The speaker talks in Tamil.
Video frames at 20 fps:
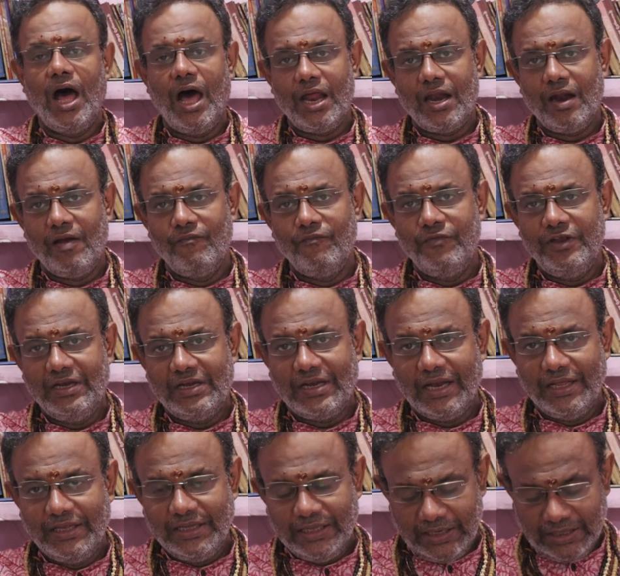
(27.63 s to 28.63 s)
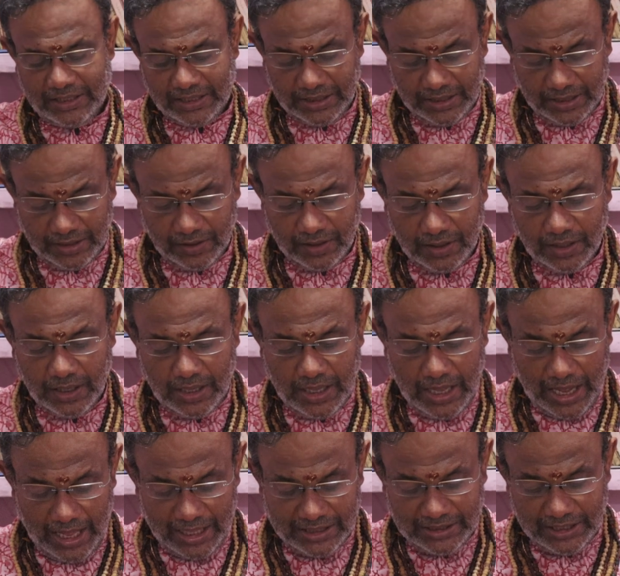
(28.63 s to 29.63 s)
ஆறாம் வீட்டில் இருக்குது
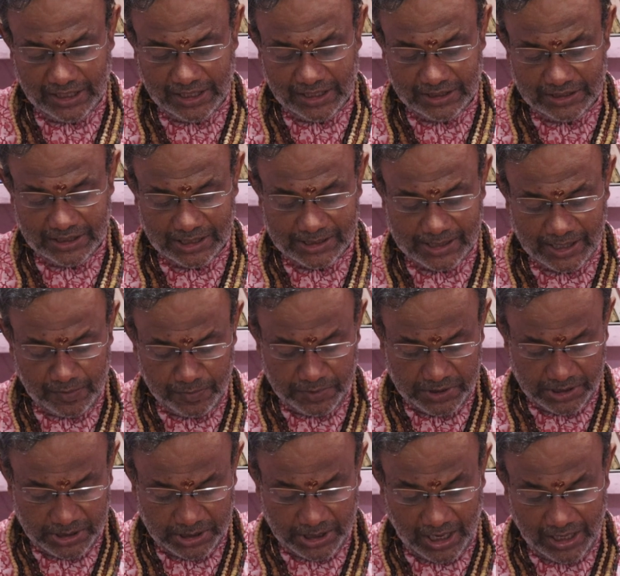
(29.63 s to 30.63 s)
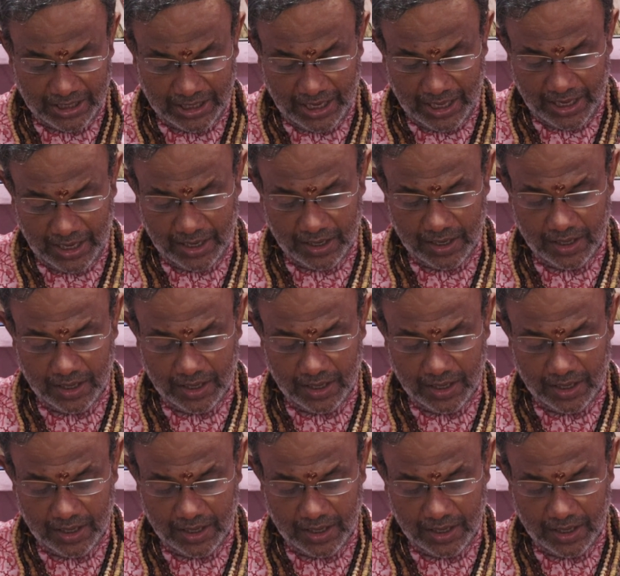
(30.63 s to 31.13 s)
அந்த தசாம்ச சாட்டில்